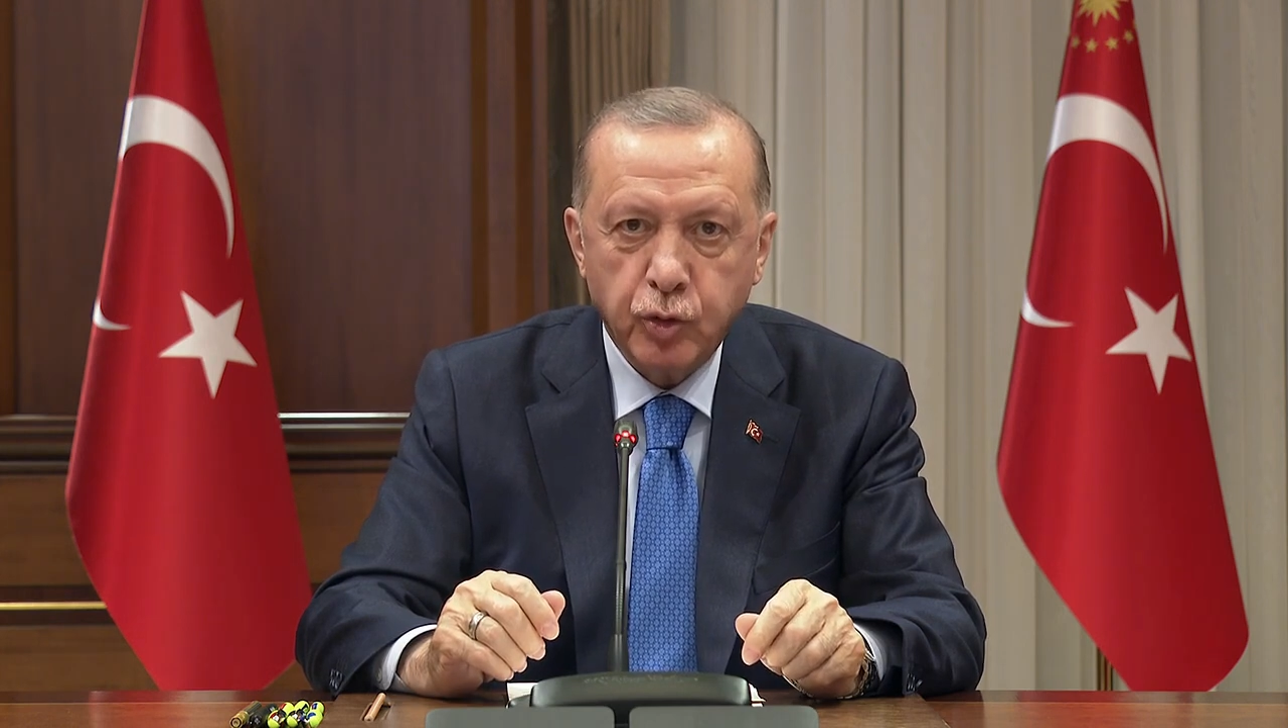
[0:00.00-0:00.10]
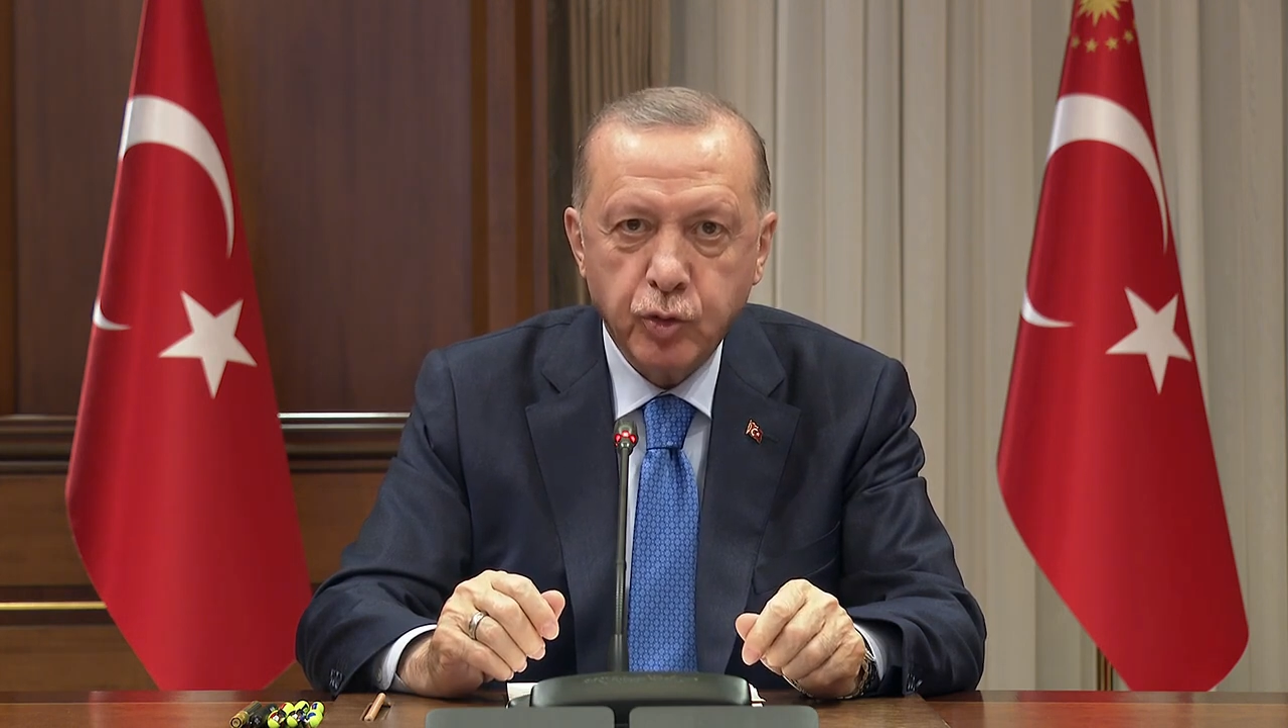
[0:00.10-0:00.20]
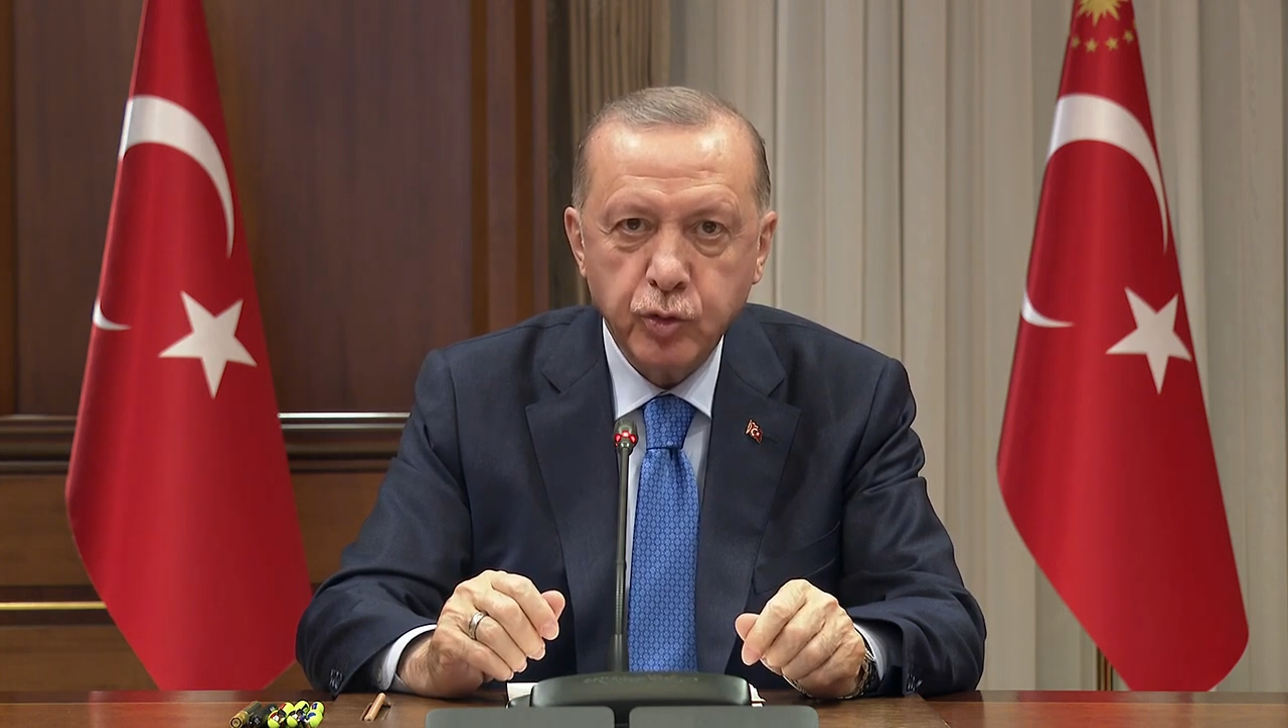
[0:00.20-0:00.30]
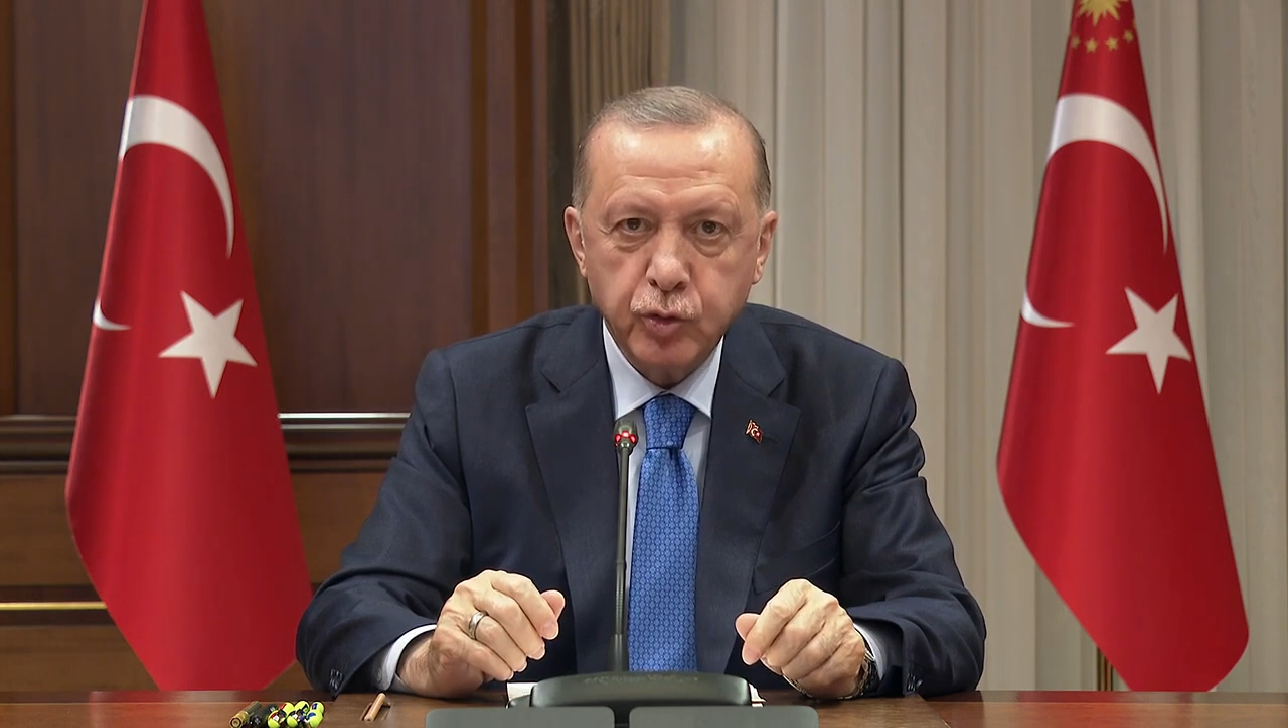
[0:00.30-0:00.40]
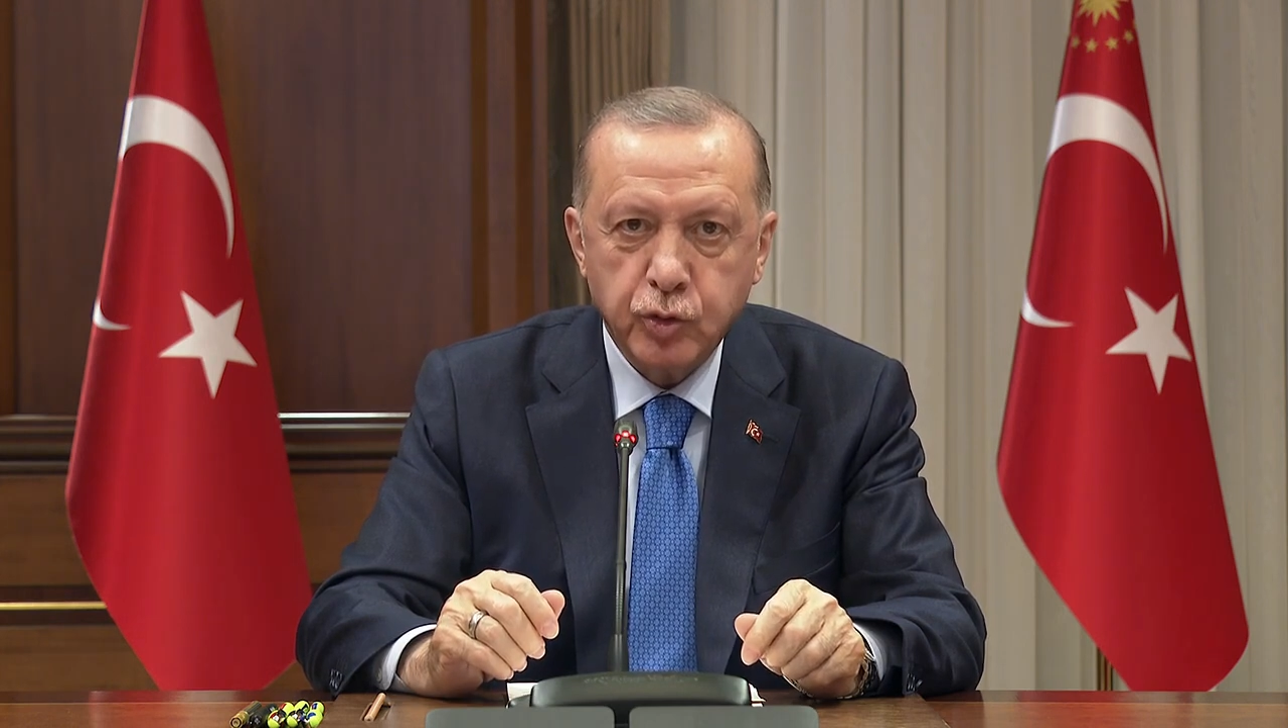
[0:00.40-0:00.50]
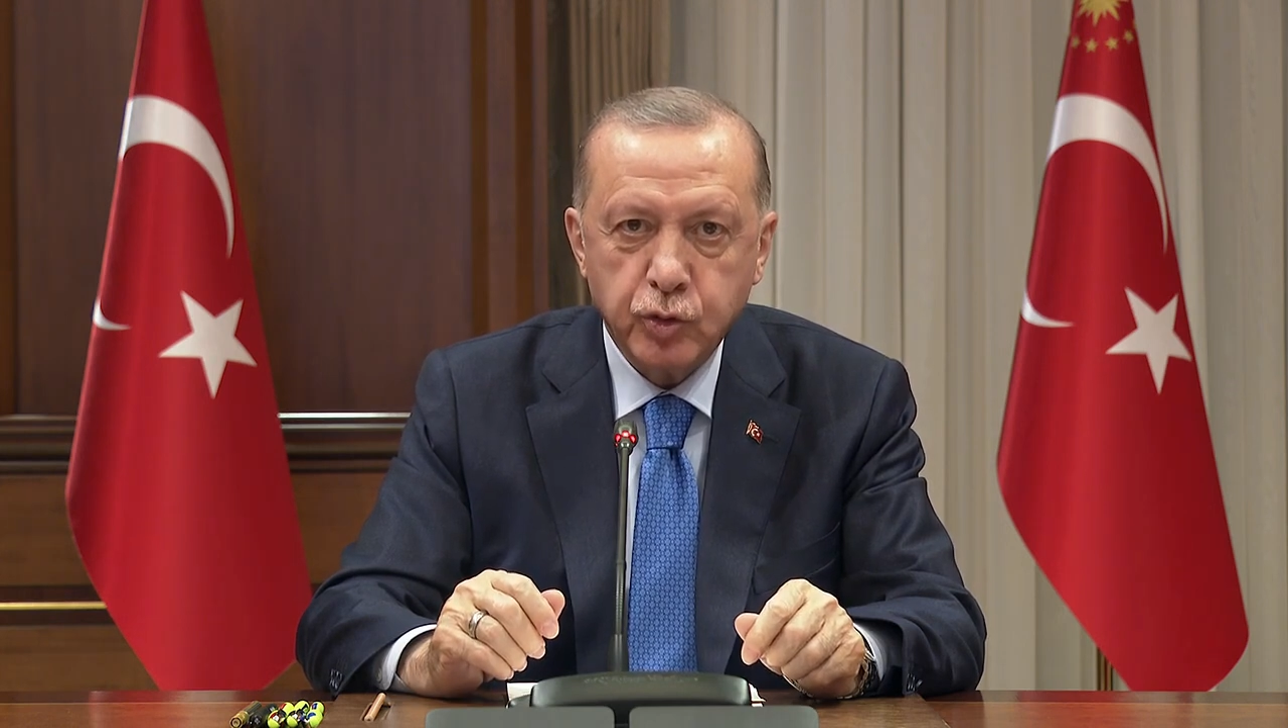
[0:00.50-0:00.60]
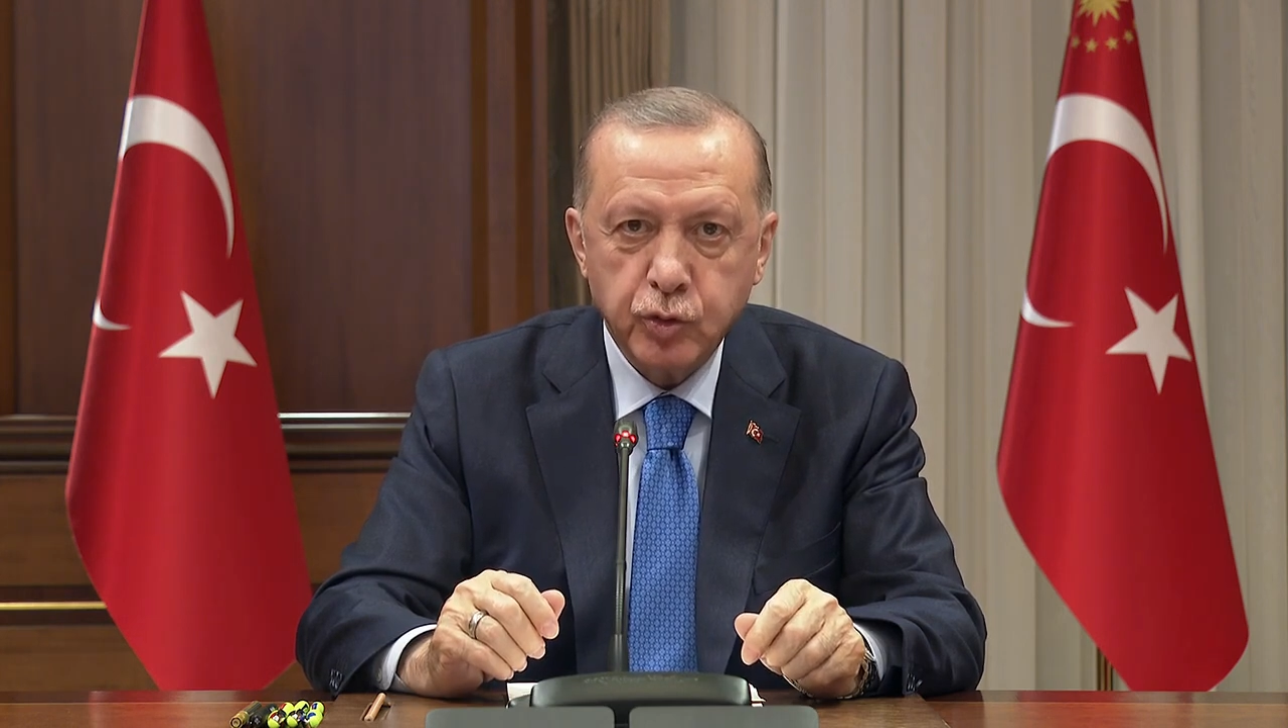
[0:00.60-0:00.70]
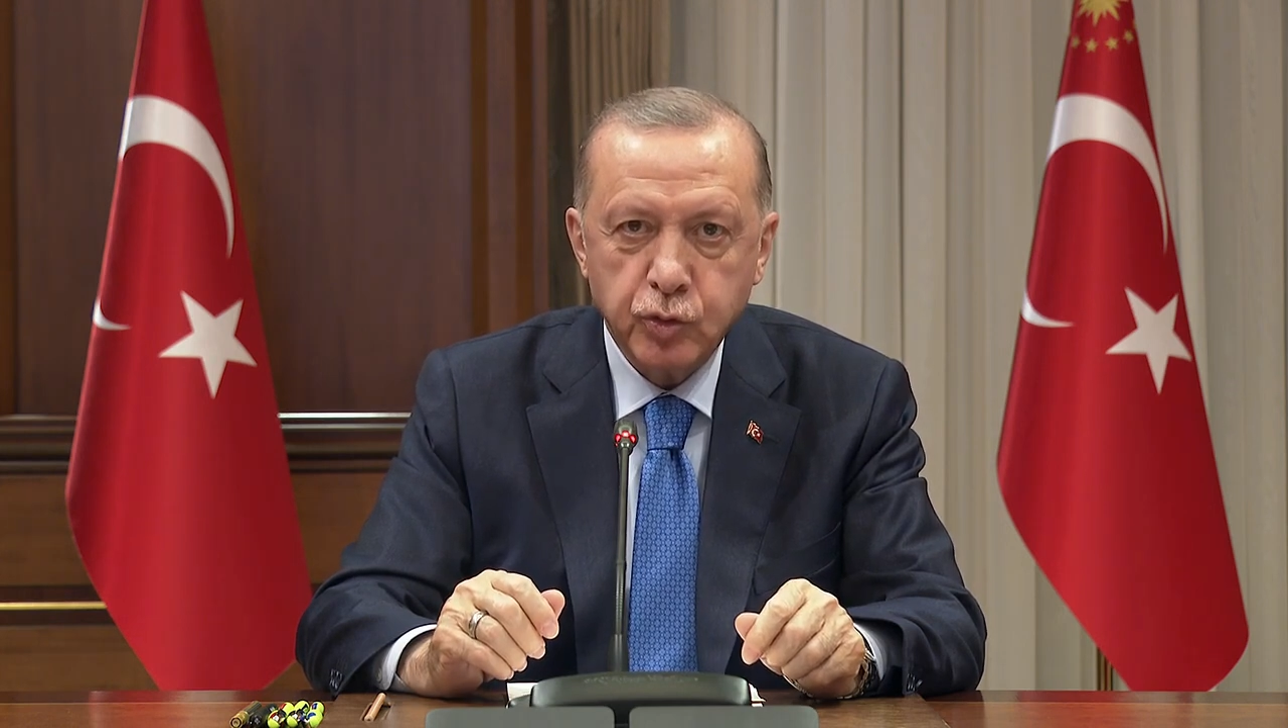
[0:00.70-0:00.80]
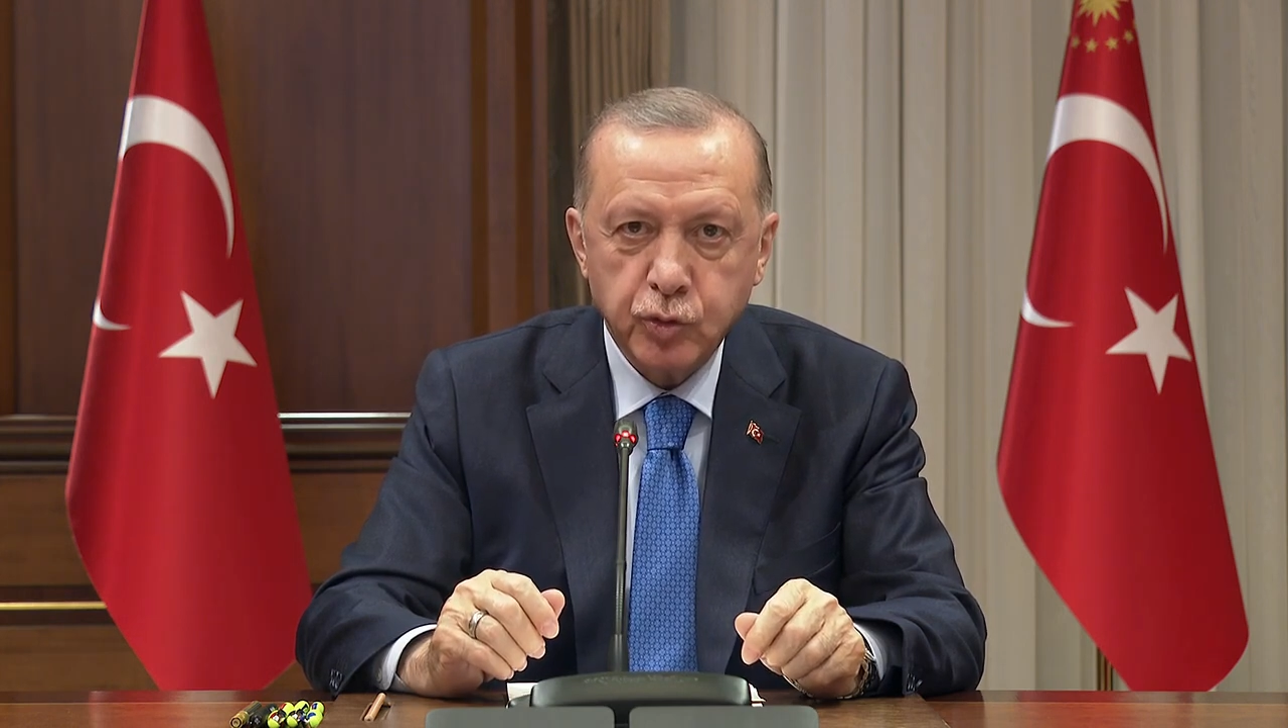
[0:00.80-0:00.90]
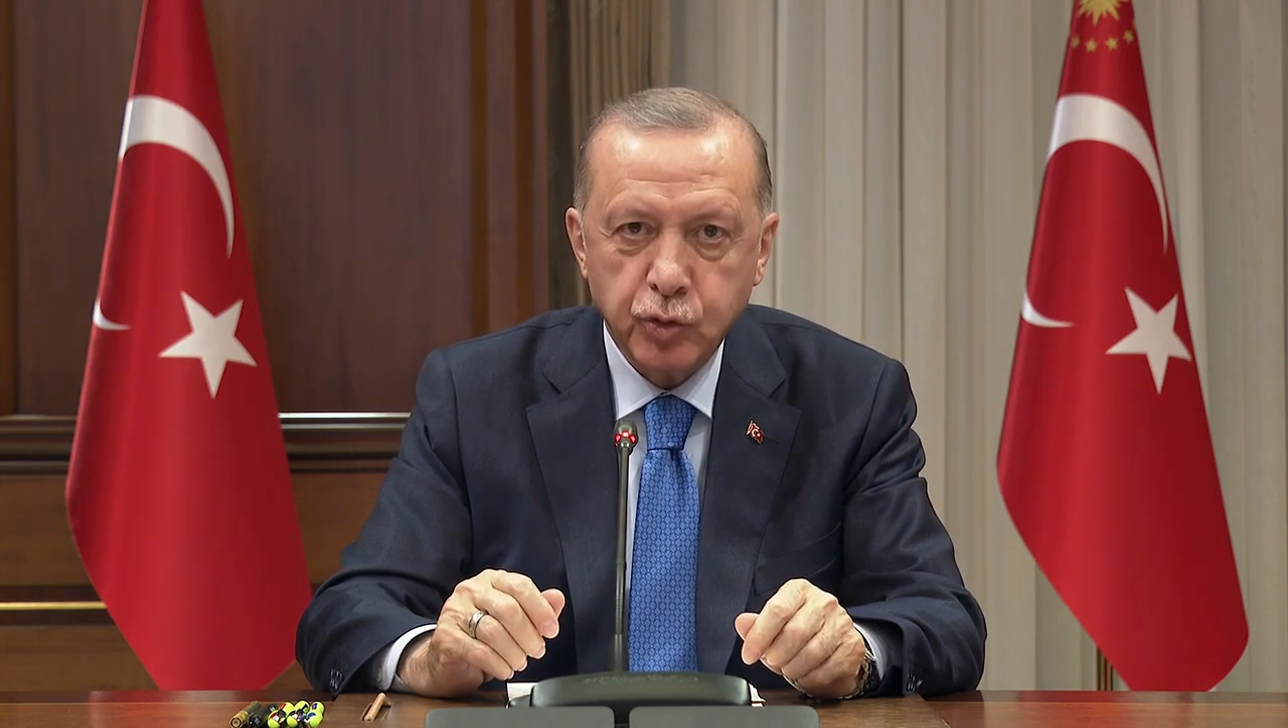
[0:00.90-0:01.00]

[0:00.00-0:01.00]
9